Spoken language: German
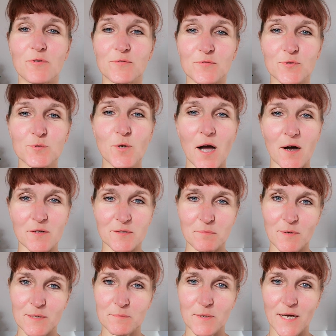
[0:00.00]
von früher aus
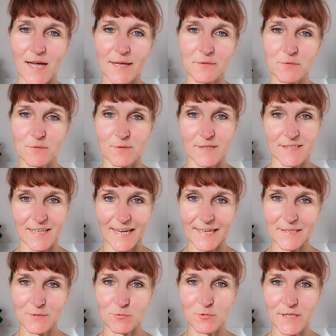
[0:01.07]
meinen Beratungen
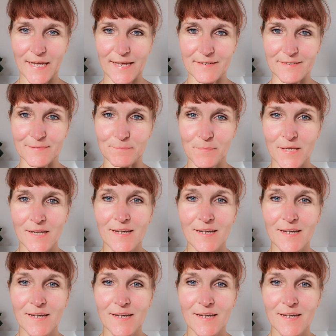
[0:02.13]
recht gut kenne.